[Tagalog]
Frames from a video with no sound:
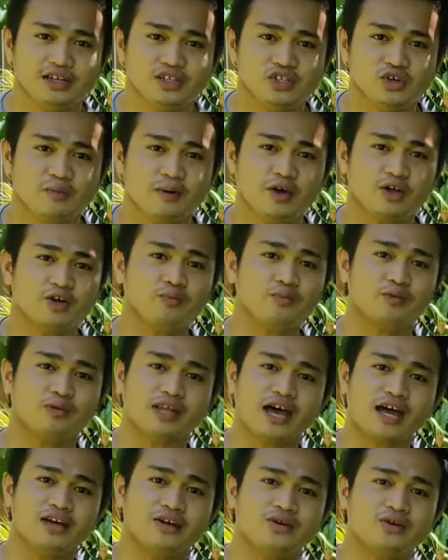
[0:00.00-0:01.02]
So meron po
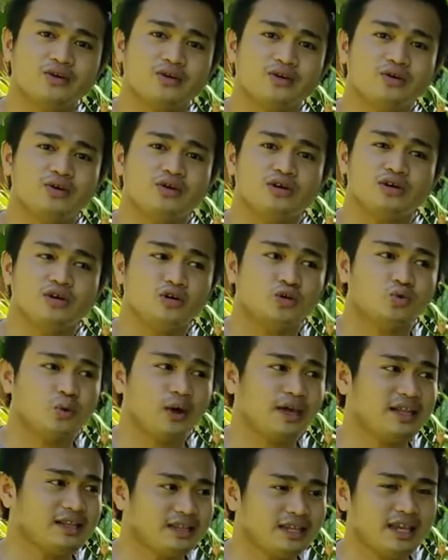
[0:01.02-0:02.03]
tayo
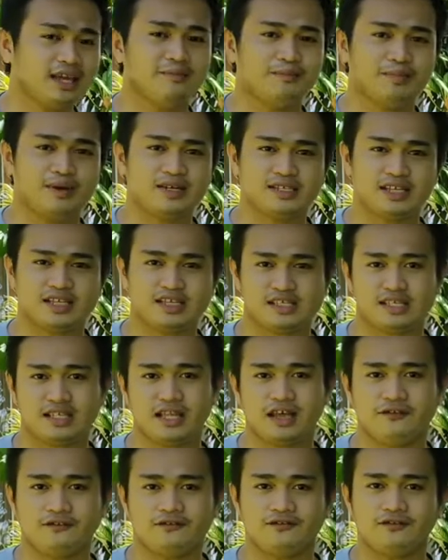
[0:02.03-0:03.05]
20 pieces
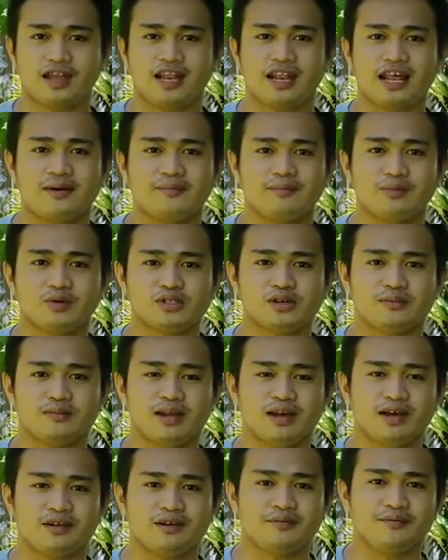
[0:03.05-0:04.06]
left na lang po sa
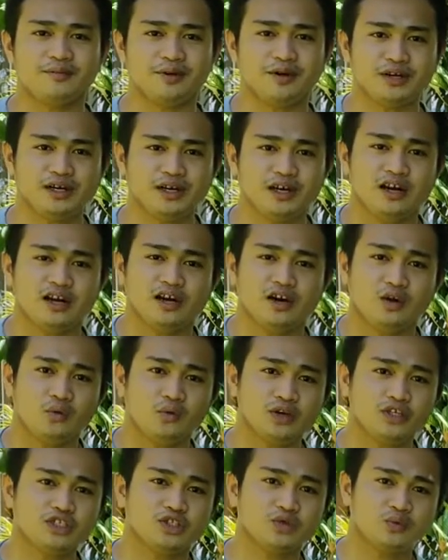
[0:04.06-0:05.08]
Black Rivier
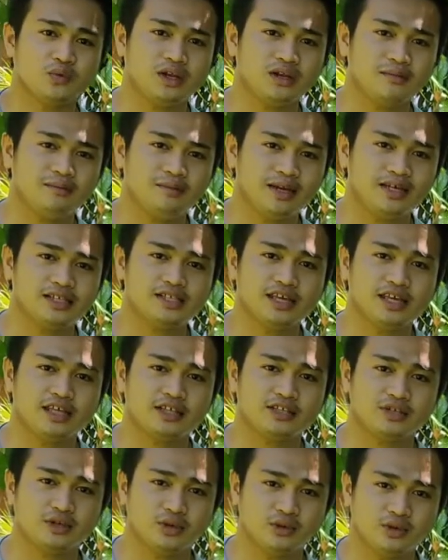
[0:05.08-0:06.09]
which will be
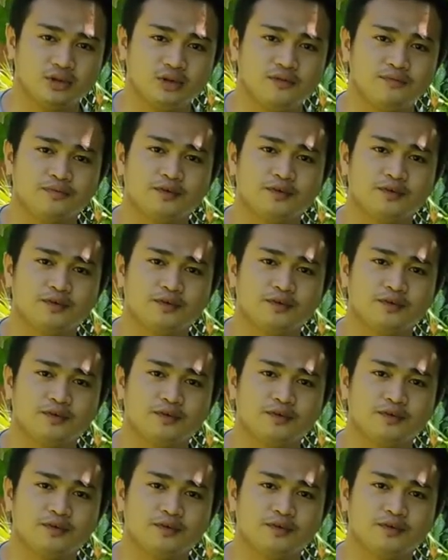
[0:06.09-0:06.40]
scheduled